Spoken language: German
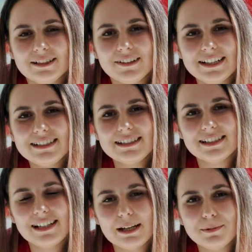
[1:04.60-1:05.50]
Wenn dich
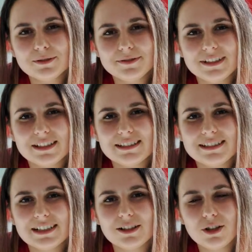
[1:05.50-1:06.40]
diese Lehrberufe
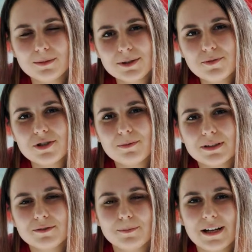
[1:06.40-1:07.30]
interessieren, komm zum
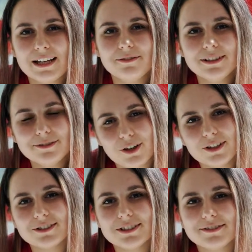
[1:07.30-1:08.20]
Schnuppern vorbei. Wir
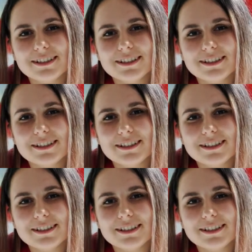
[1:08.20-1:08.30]
freuen uns auf